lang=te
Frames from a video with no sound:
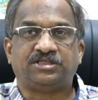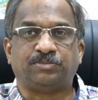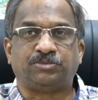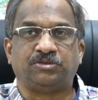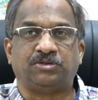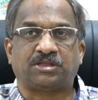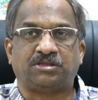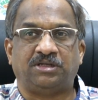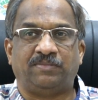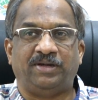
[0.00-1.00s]
చెప్తూ
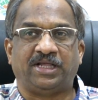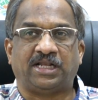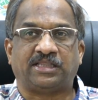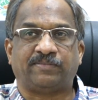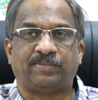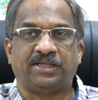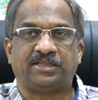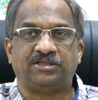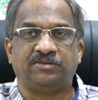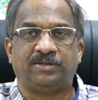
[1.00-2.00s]
వస్తున్నాం మెడికల్
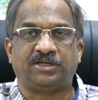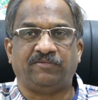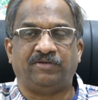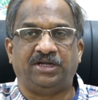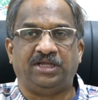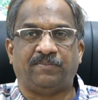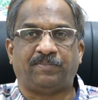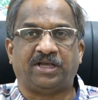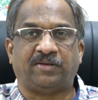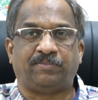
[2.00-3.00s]
సప్లైస్ అందుబాటు ఇవన్నీ
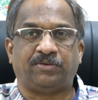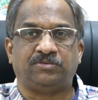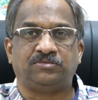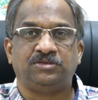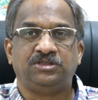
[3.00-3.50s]
ఎప్పటికప్పుడు